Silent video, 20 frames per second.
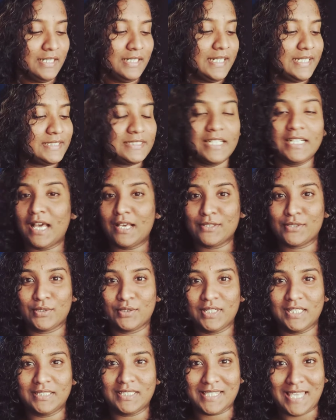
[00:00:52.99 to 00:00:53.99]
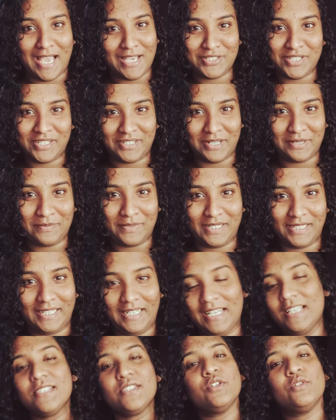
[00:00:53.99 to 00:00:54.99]
இதுதான் நான் சொன்ன அந்த சாஷே ட்ரை
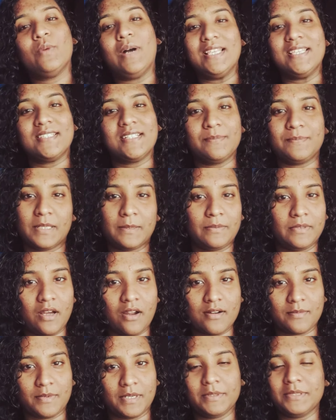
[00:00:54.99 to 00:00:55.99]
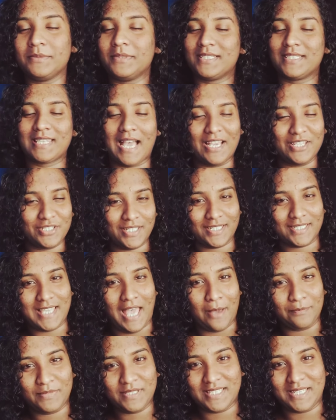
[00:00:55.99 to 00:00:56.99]
பண்ணல ஸோ ஒன்ஸ் நான் பர்பிள் ஆர்டர் பண்ணுவேன் சாஷ் எனக்கு
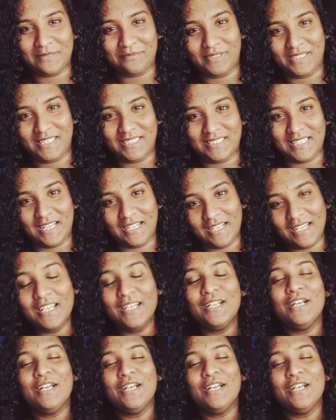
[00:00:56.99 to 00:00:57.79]
சாம்பிள் சென்ட் பண்ணியிருந்தாங்க